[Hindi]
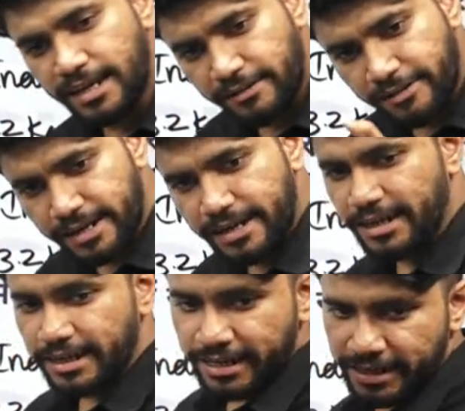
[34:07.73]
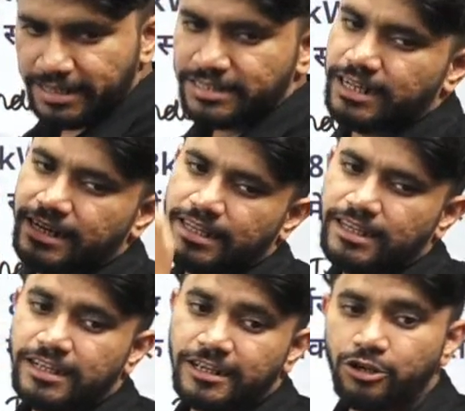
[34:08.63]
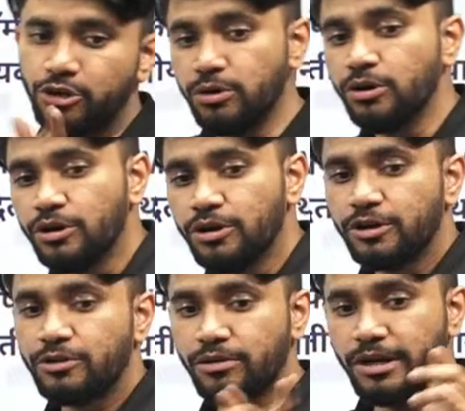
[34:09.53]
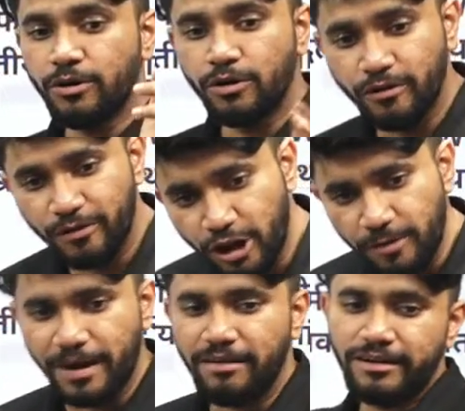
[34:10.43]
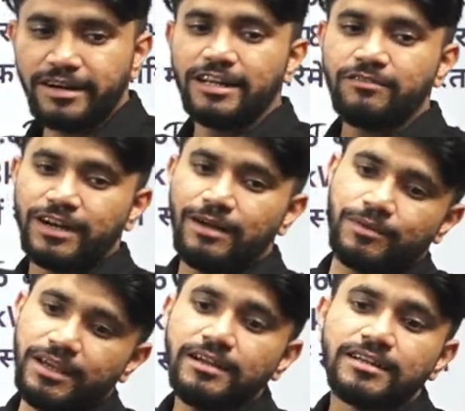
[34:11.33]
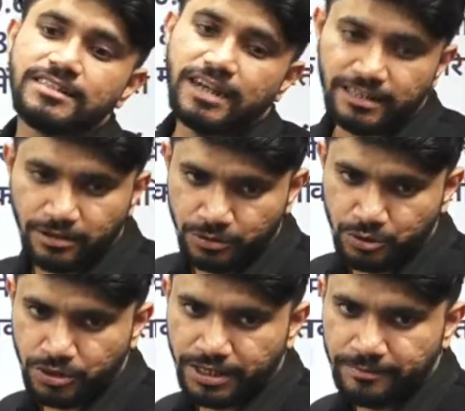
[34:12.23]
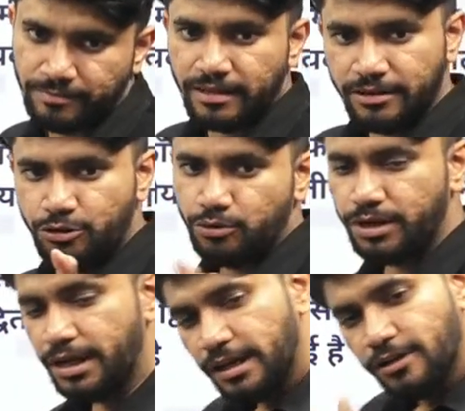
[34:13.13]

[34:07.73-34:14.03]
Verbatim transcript: केवी रेटिंग इंक्रीज करेगी क्यों क्योंकि ओवरऑल पावर ट्रांसफर आपकी ज़्यादा हो चुकी है क्योंकि